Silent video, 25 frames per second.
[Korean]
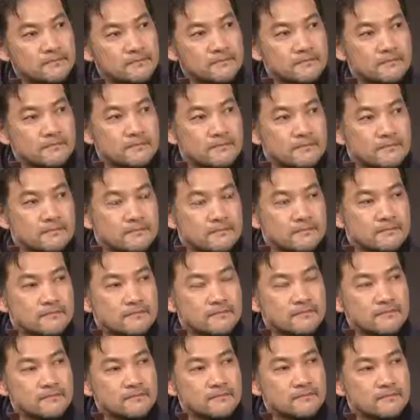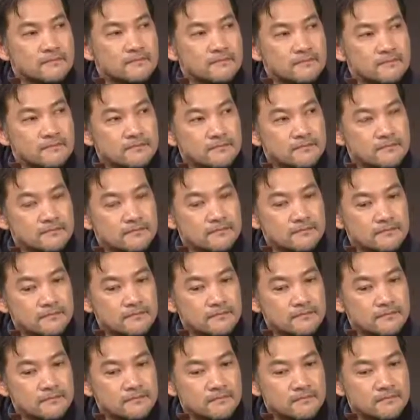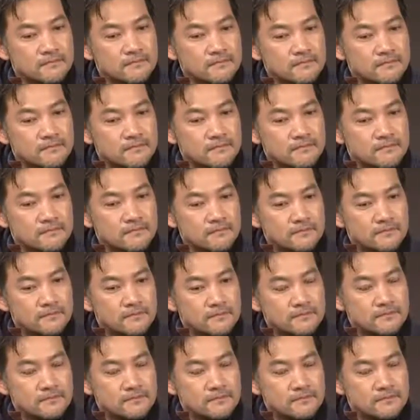그러니까 내가 이 영화를 꼭 해야 되겠다라고 결심한.